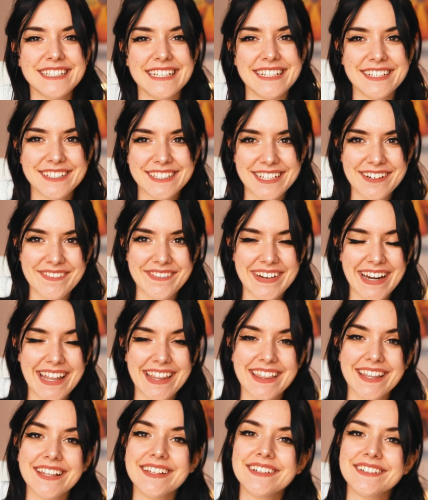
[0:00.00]
sé qué os han
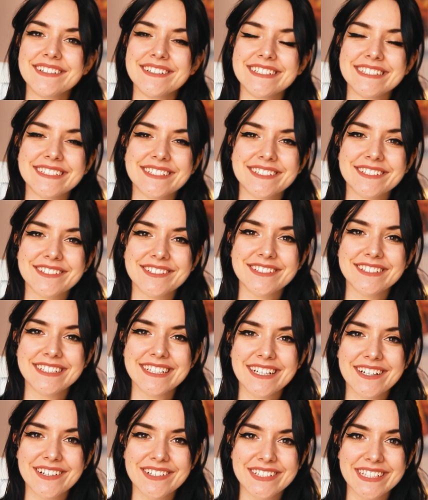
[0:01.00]
parecido estos
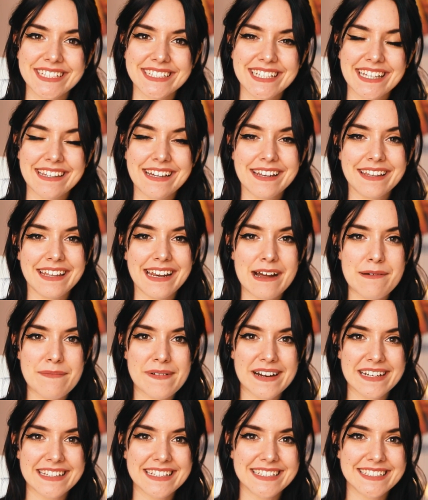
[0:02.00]
consejos de esta tercera
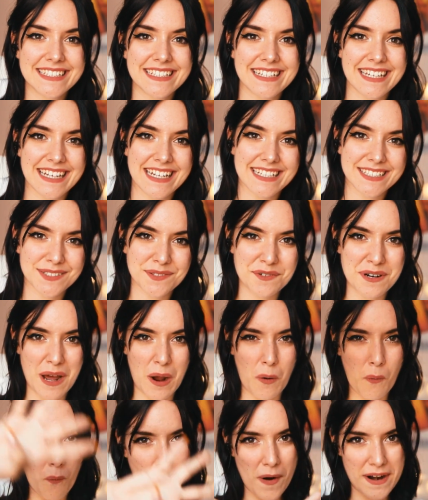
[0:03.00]
parte. Si queréis
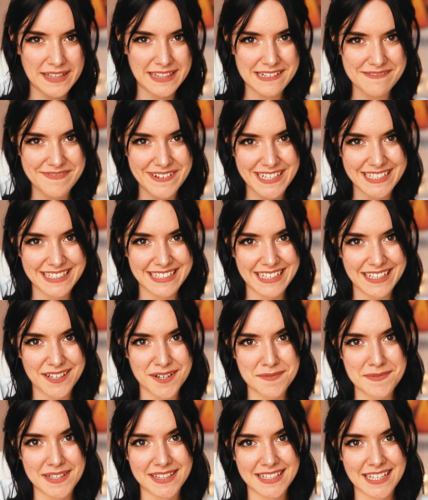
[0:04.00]
una cuarta parte,
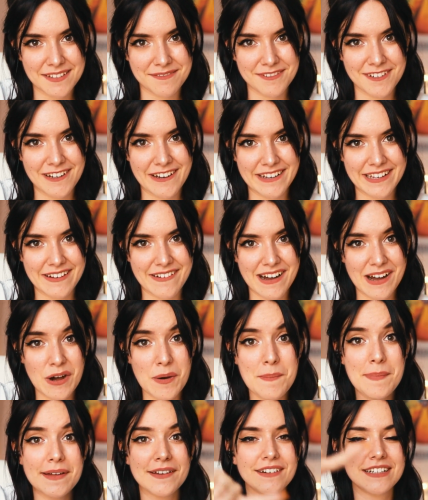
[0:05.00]
comentádmela aquí
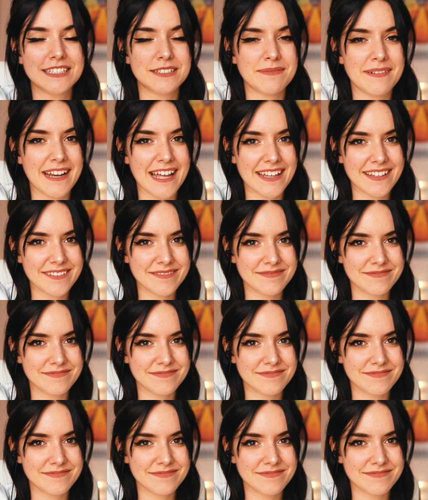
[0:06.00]
abajo. Pero esperad,